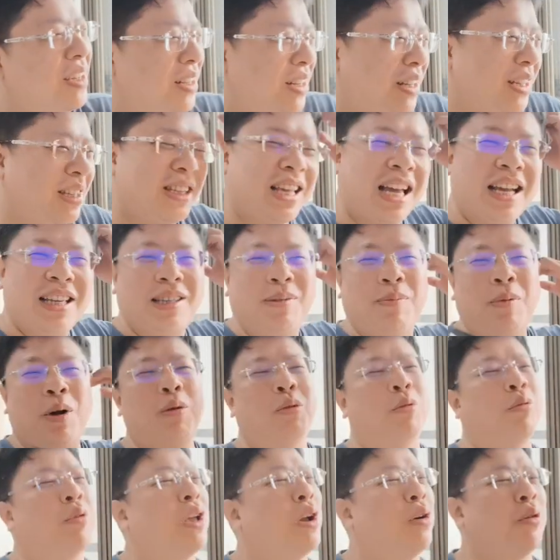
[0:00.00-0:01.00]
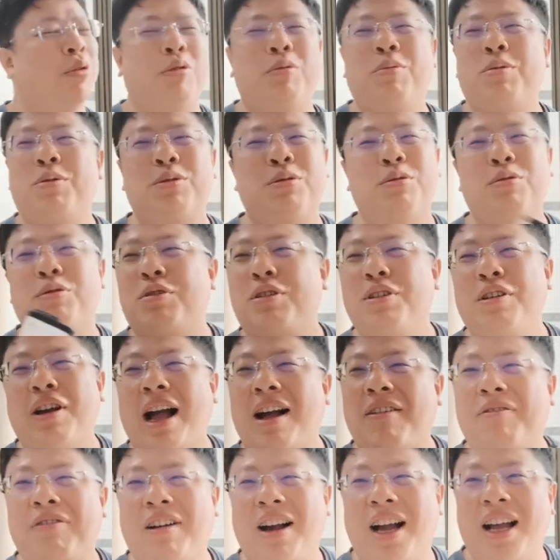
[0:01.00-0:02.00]
你再怎么唬也唬不住
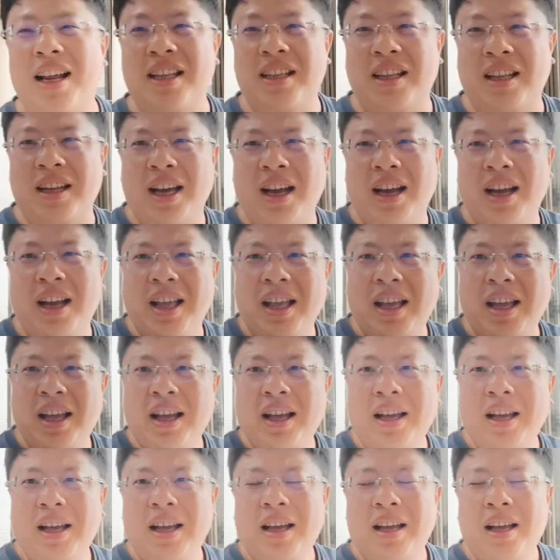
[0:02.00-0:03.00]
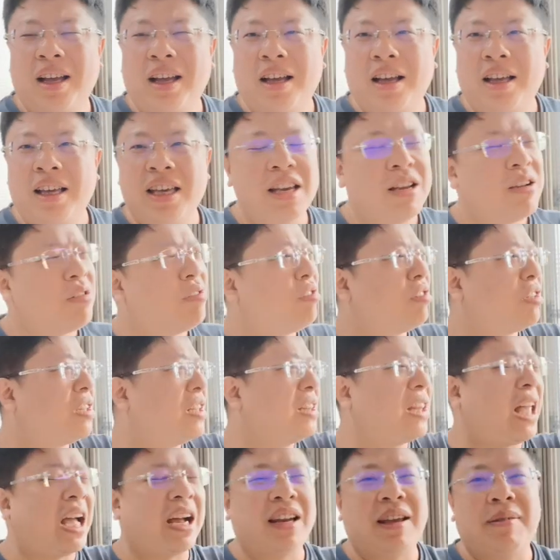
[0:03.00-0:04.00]
阿富汗人啊！英国
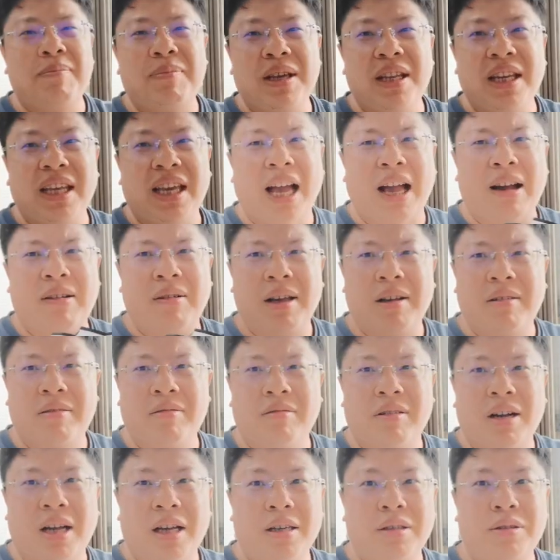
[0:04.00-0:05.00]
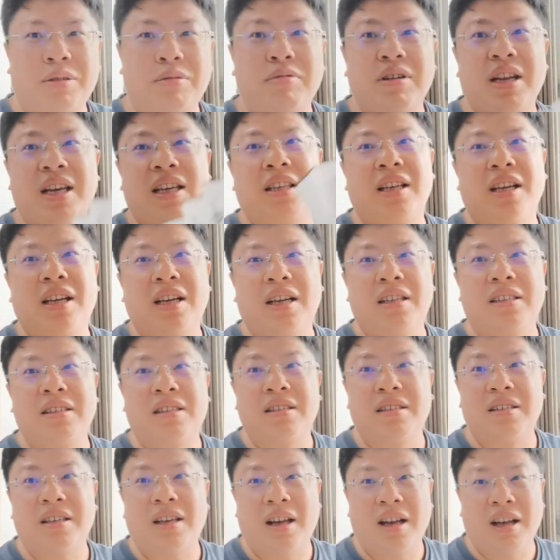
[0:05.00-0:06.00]
人当年比你还会唬啊，苏联人更
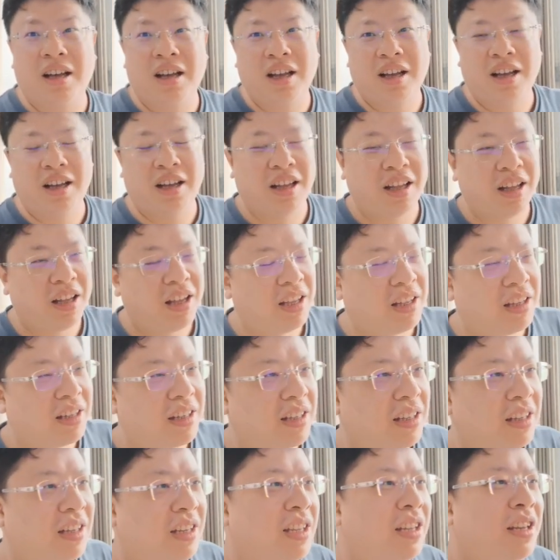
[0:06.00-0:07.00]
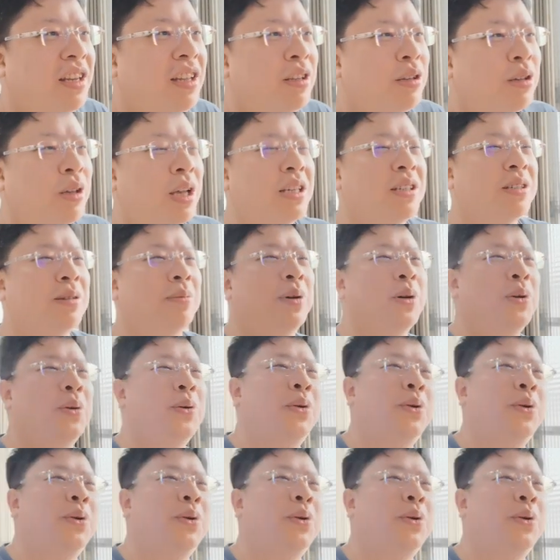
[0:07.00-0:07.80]
是啊。你你算什么？